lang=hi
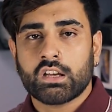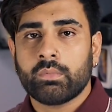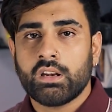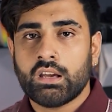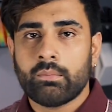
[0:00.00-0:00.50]

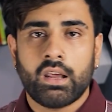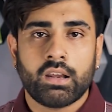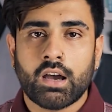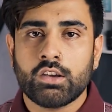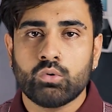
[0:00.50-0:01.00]
जर्मनी
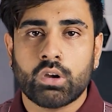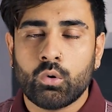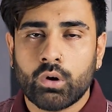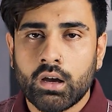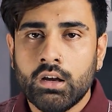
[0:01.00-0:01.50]
अमेरिका यूके
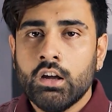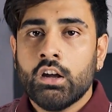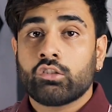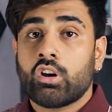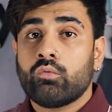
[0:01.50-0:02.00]
हो गया
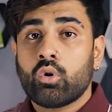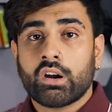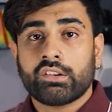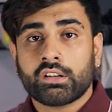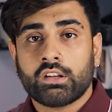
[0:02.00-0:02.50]
सो आप वो
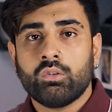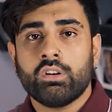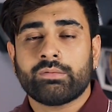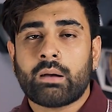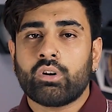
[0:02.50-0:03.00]
कर सकते हो
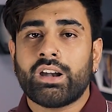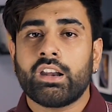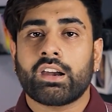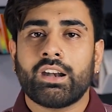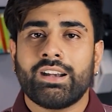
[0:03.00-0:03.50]
इसमें आपको
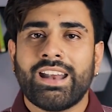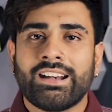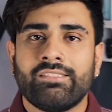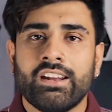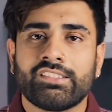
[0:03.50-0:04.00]
डेडिकेटेड
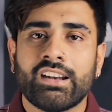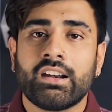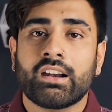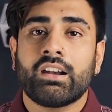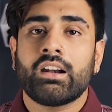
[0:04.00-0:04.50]
नेटफ्लिक्स
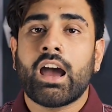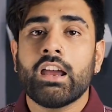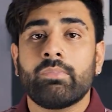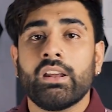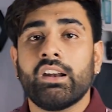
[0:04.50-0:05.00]
डेडिकेटेड
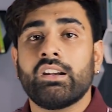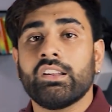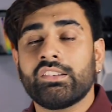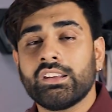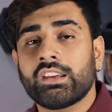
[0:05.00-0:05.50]
आई प्लेयर
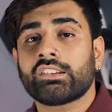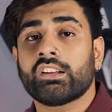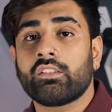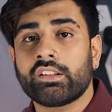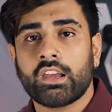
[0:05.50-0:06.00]
डिजनी के
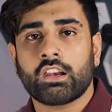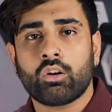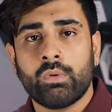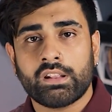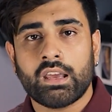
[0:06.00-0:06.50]
सर्वर्स देखने
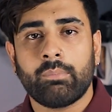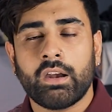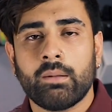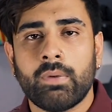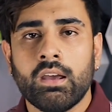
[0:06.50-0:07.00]
को मिलते हैं
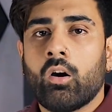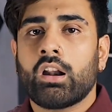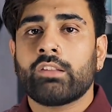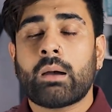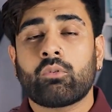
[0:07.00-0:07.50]
पेड में
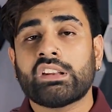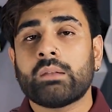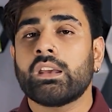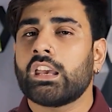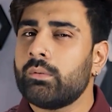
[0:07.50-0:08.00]
और इसमें आपको साथ
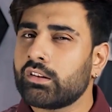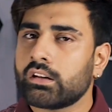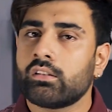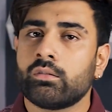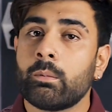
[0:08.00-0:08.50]
में गेमिंग
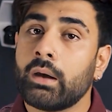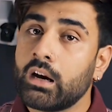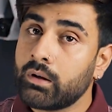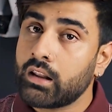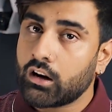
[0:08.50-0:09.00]
सर्वर्स भी
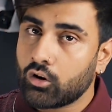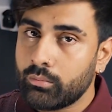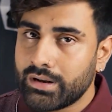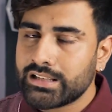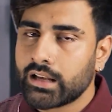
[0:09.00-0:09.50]
पेड में देखने को
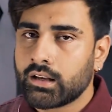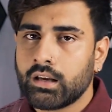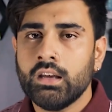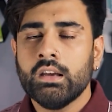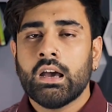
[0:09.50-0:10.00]
मिल जाते
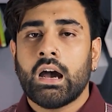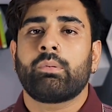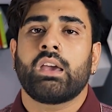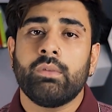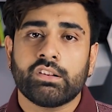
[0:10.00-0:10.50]
हैं
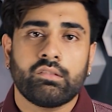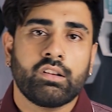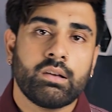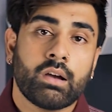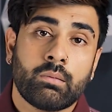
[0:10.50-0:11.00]
अब गेमिंग
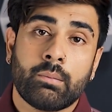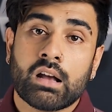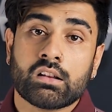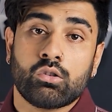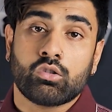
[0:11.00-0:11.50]
सर्विस की अगर मैं
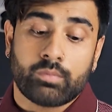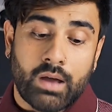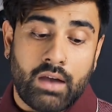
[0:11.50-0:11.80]
बात करूँ तो उसमें